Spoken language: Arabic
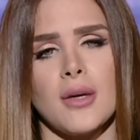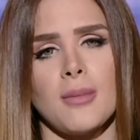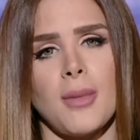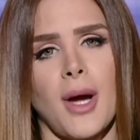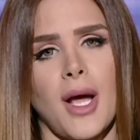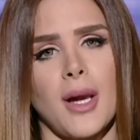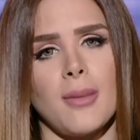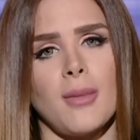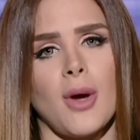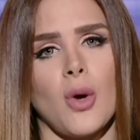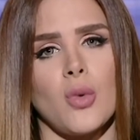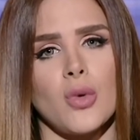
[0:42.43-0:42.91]

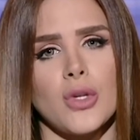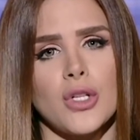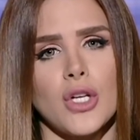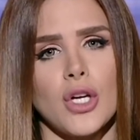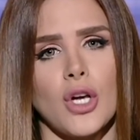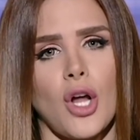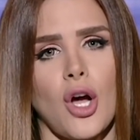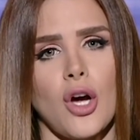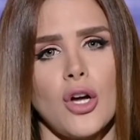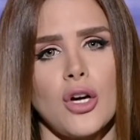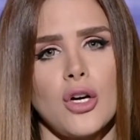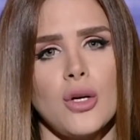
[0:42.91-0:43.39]
مع المقاولين
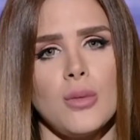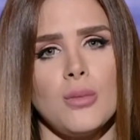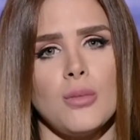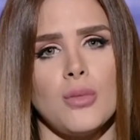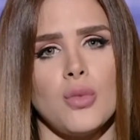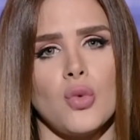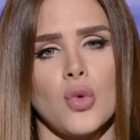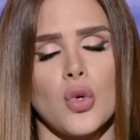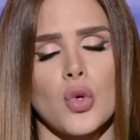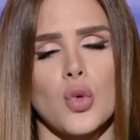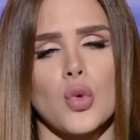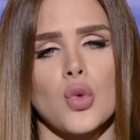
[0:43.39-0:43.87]
العرب
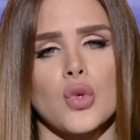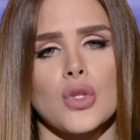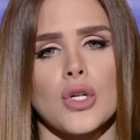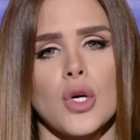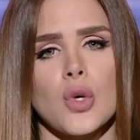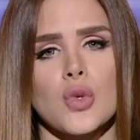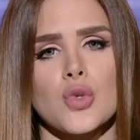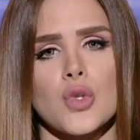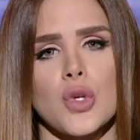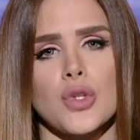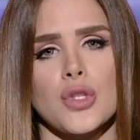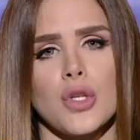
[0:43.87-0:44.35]
والجونه
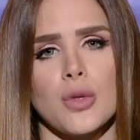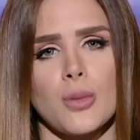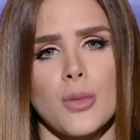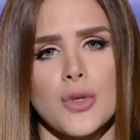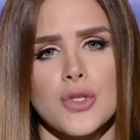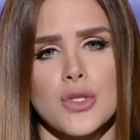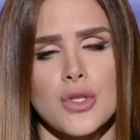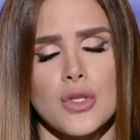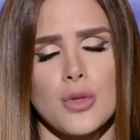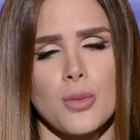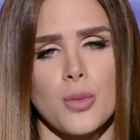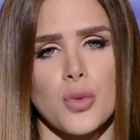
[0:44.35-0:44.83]
قصاد
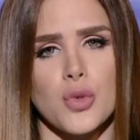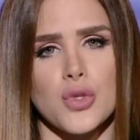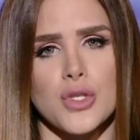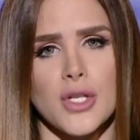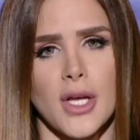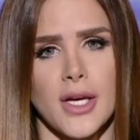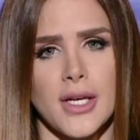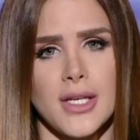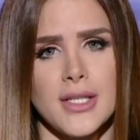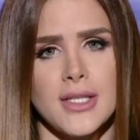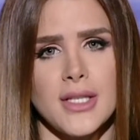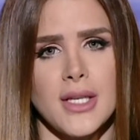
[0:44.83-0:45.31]
المصري
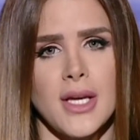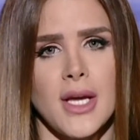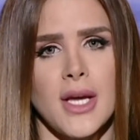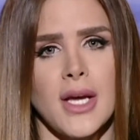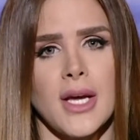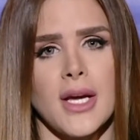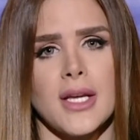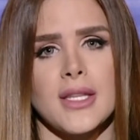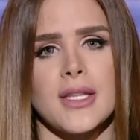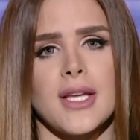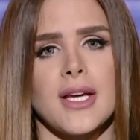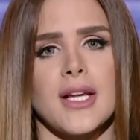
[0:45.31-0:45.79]
بورسعيدي
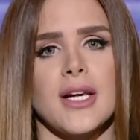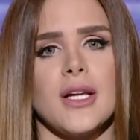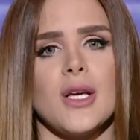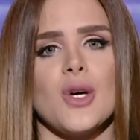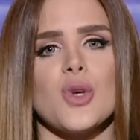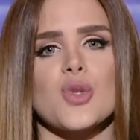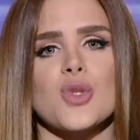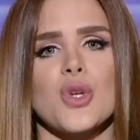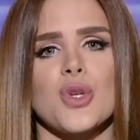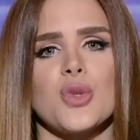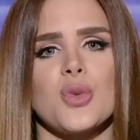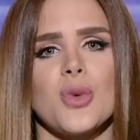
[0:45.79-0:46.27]
الداخليه
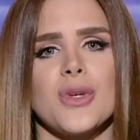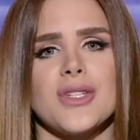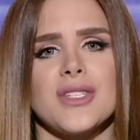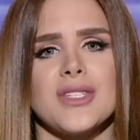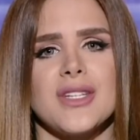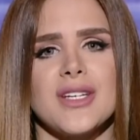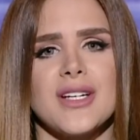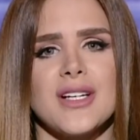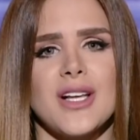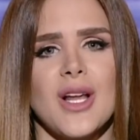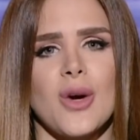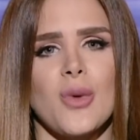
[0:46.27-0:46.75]
قصاد وادي
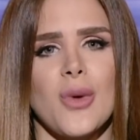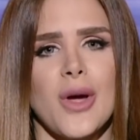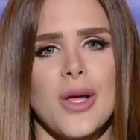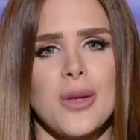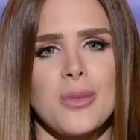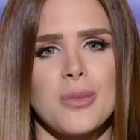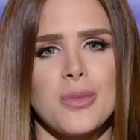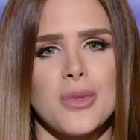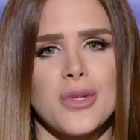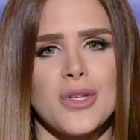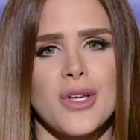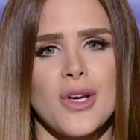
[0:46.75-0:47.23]
دجله
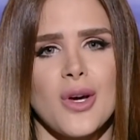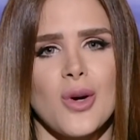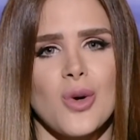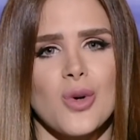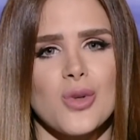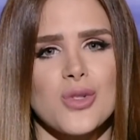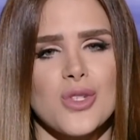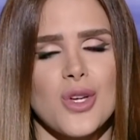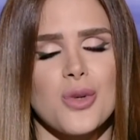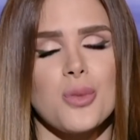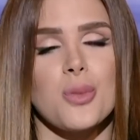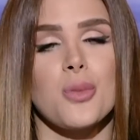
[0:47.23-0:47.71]
وانبي
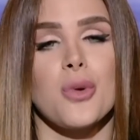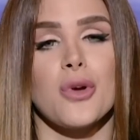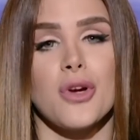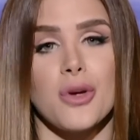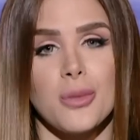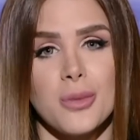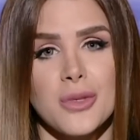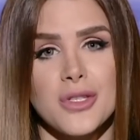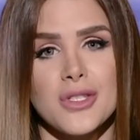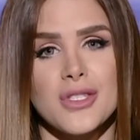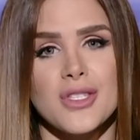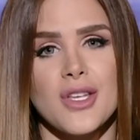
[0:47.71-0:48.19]
قصاد بيراميدز